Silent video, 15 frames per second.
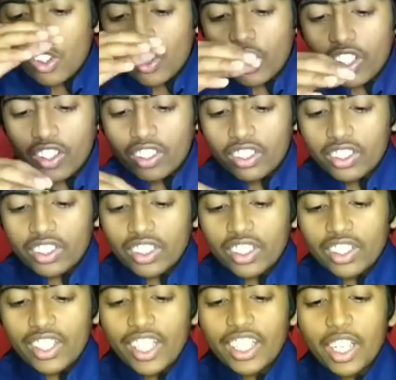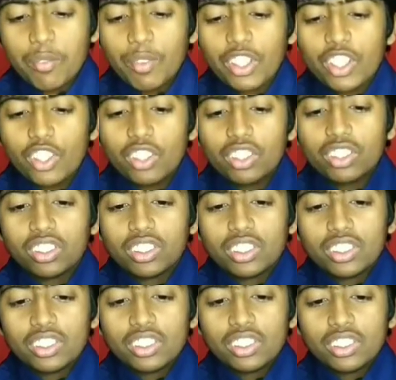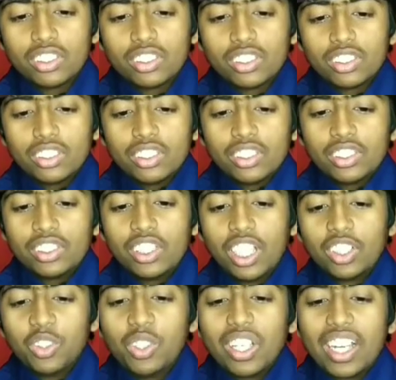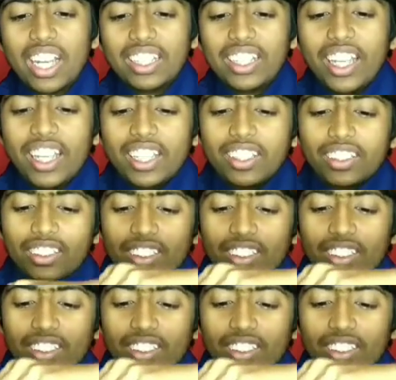और देखे मित्रों जादू लगाते ही